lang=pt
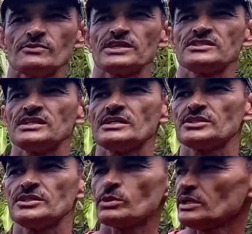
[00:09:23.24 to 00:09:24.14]
você que não é
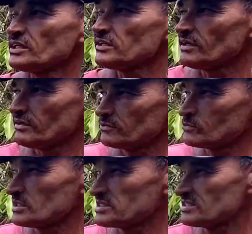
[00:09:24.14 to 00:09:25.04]
inscrito ainda, que vai
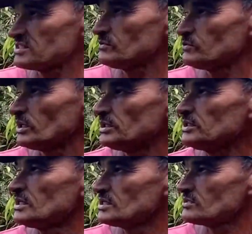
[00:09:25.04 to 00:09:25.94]
visualizar esse vídeo
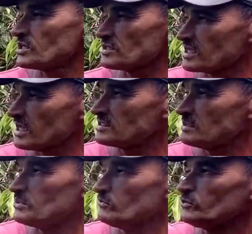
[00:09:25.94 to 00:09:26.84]
aí, se você quiser
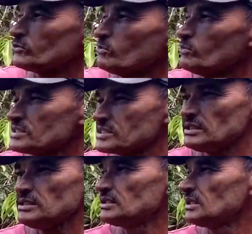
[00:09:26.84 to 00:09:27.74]
receber um vídeo como esse
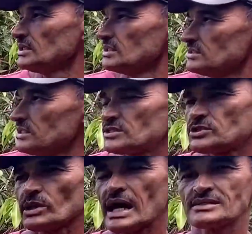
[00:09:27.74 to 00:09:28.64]
aí, deixe
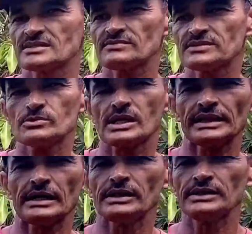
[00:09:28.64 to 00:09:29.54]
seu like, inscreva-se no
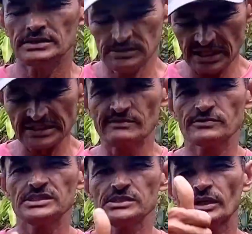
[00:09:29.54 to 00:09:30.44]
canal aí, e ativa o
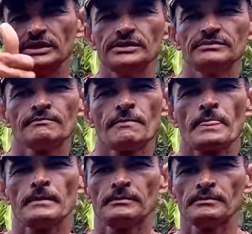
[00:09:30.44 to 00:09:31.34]
sininho aí,
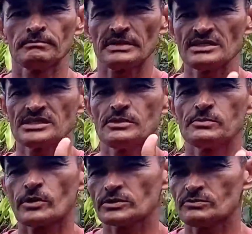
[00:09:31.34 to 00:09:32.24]
para receber o
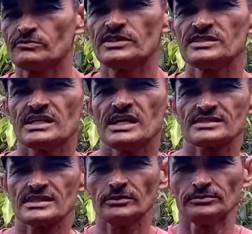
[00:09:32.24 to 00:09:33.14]
próximo vídeo de Zé em
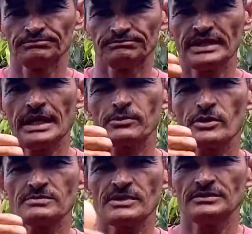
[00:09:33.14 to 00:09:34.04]
Ação, até a
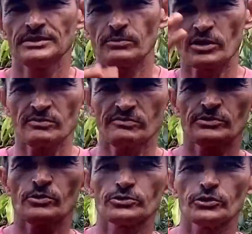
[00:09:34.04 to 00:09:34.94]
próxima, até o próximo
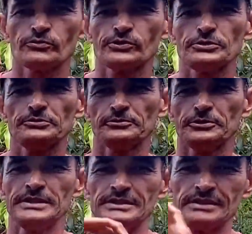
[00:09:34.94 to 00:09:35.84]
vídeo, gostou do vídeo,
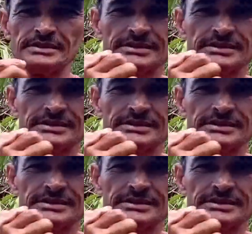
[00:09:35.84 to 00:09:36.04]
fui!